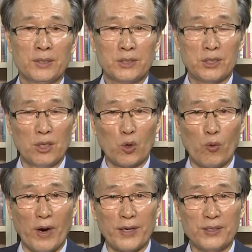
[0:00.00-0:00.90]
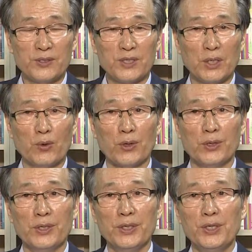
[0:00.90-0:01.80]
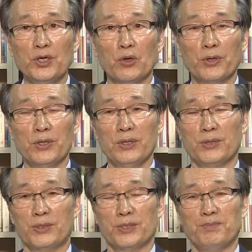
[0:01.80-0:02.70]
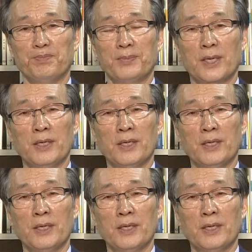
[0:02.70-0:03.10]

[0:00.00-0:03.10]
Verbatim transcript: 즐거워하는 세월을 잃어버리는 것은